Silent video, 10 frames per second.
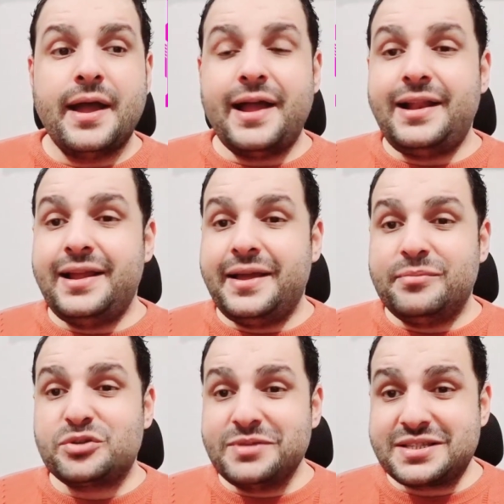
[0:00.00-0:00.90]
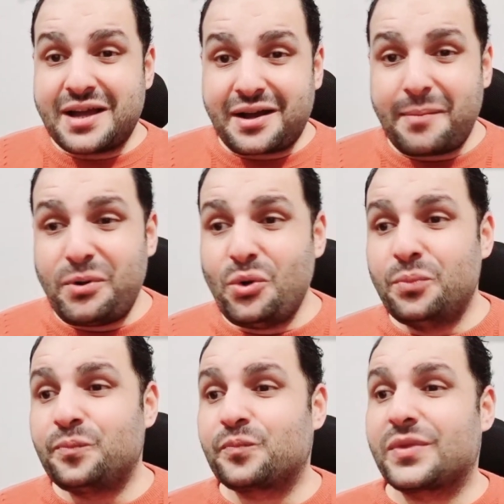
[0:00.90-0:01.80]
اللي مش مستغرب له
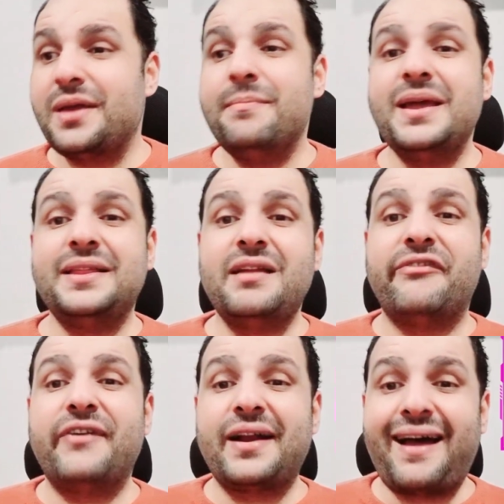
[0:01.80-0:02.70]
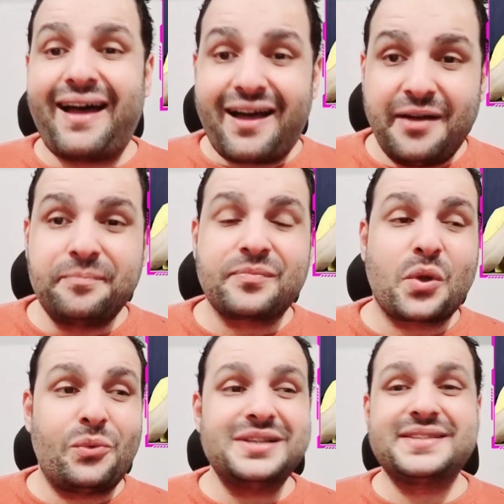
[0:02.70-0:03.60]
كمية الفرحة
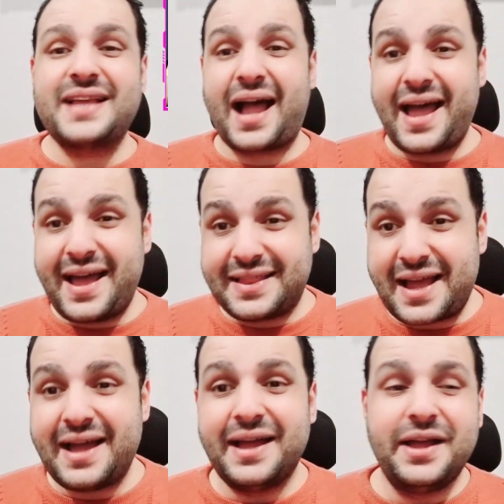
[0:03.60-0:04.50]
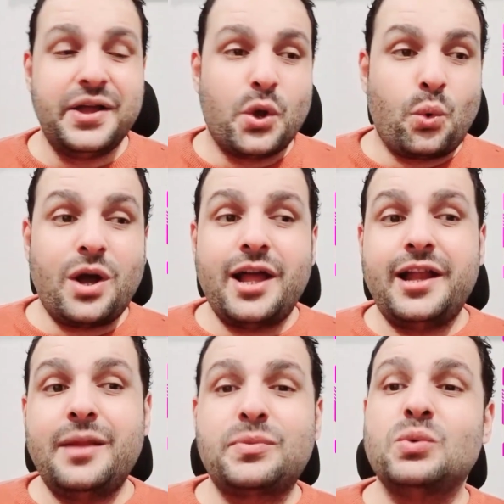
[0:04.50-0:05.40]
والسعادة
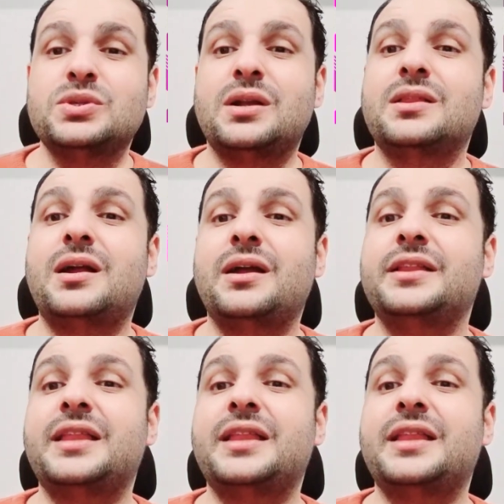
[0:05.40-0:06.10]
واللي بتوصل لدرجة